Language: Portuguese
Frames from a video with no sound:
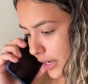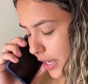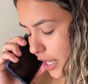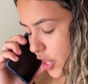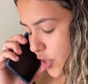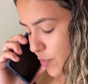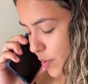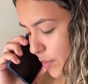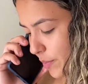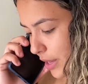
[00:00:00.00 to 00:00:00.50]
É
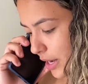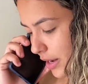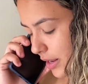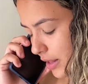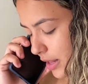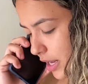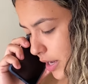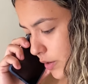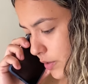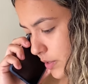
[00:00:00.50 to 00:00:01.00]
de primeira
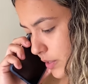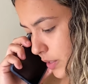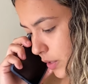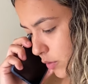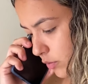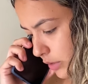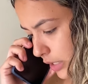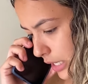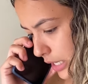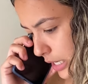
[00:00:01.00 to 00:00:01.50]
linha ou de
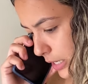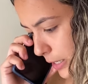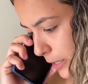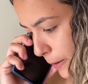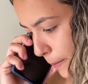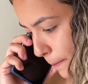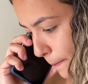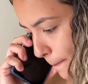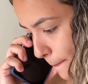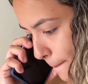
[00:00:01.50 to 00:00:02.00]
segunda
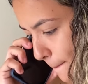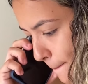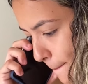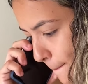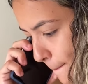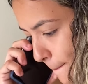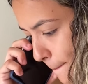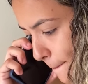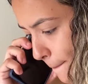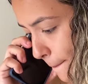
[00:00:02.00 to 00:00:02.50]
linha?
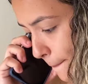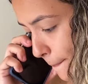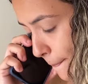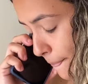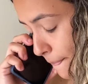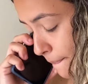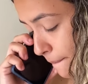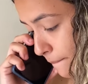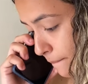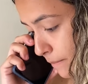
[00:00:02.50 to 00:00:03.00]

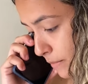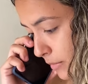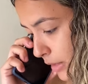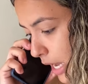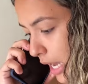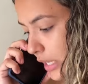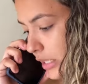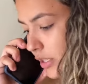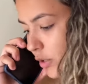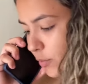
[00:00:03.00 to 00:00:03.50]

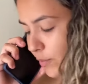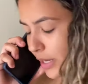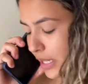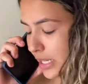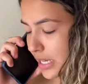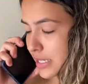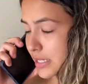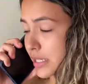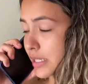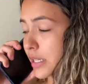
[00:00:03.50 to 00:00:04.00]
Ah não,
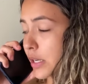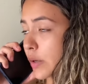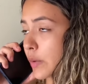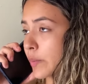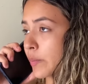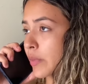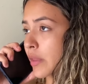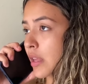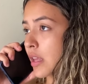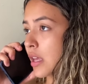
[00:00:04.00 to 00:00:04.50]
beleza
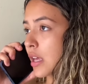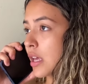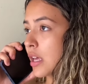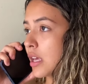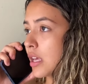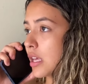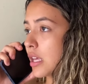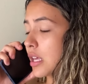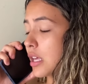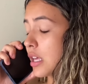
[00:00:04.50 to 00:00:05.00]
então.
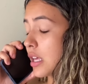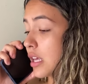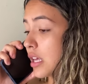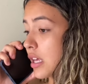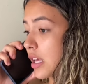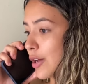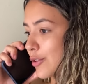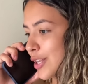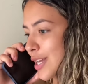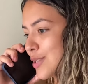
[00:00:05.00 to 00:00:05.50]

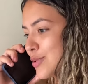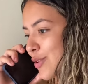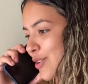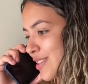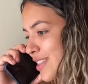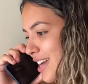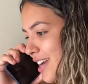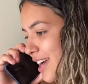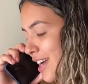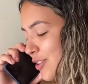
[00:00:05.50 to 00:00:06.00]
E eu nem sou
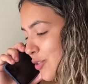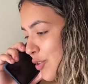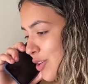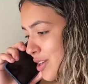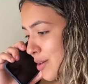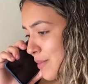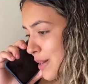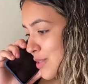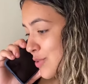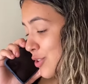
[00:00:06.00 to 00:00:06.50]

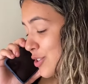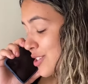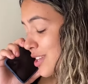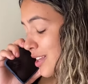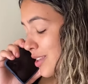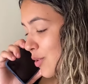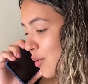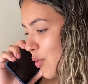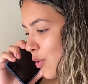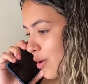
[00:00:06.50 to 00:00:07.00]
entregadora, mas hoje está
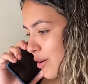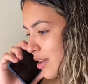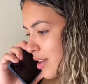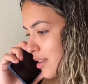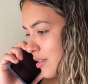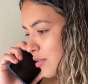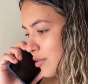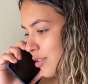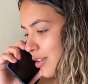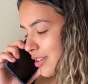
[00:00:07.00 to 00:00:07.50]
tão
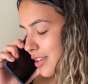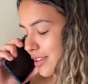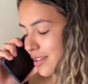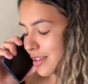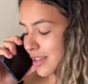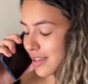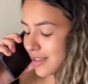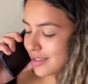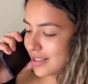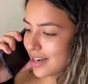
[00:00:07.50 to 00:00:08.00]
corrido, estou tendo
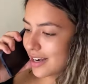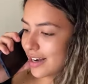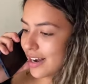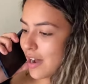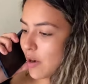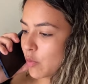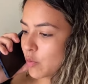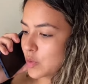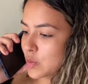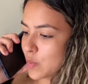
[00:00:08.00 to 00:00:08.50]
que entregar
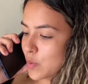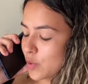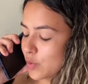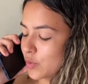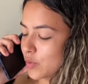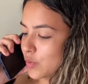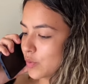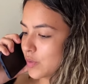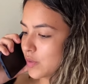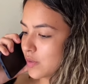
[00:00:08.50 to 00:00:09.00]
alguns
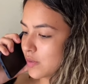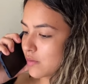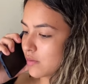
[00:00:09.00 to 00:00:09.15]
produtos.